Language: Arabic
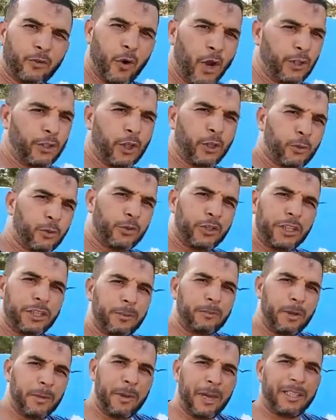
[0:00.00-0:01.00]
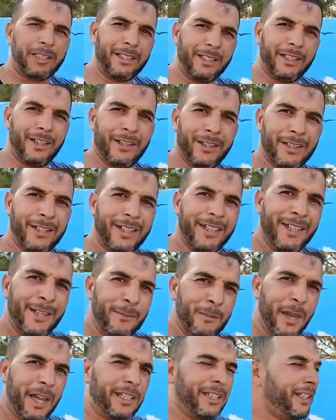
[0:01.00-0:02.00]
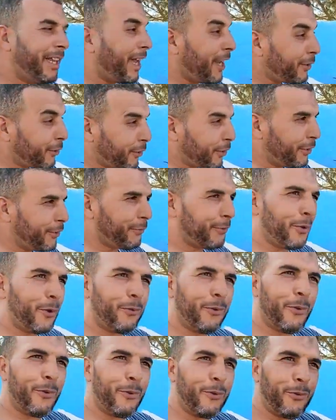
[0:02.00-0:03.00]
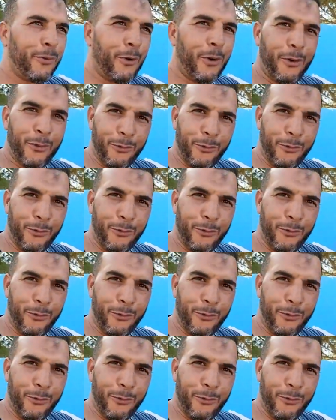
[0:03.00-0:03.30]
حنا رجعنا دابا بحال الا بحال الا عايشين فوق فوق فوق,